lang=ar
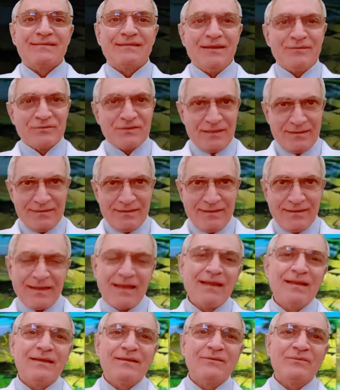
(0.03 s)
أعزائي
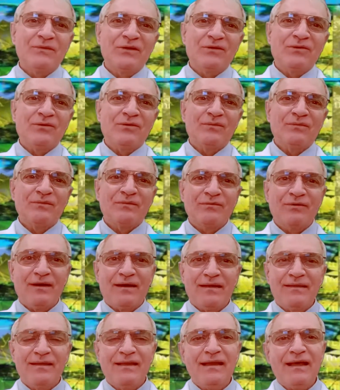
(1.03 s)
المشاهدين أهلا بكم
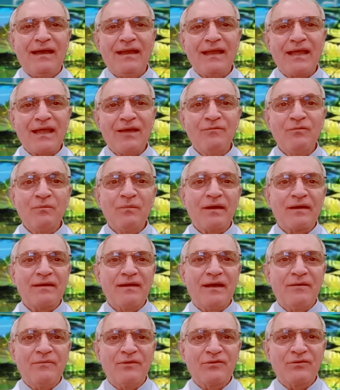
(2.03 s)
وهذه الحلقة من
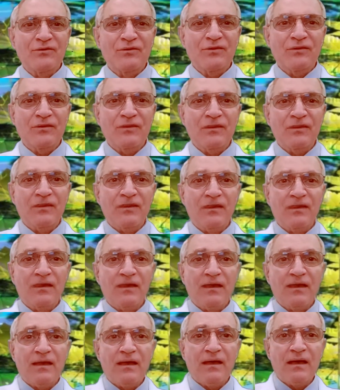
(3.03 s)
برنامجكم
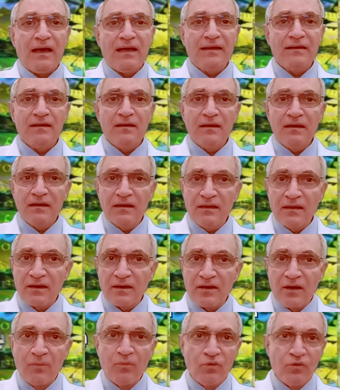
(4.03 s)
فماذا عن
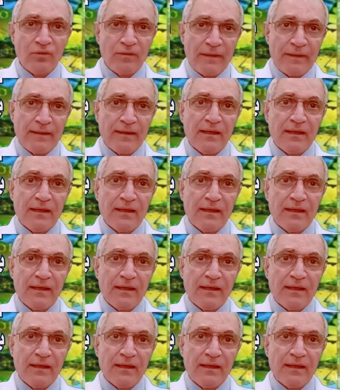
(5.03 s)
الربو؟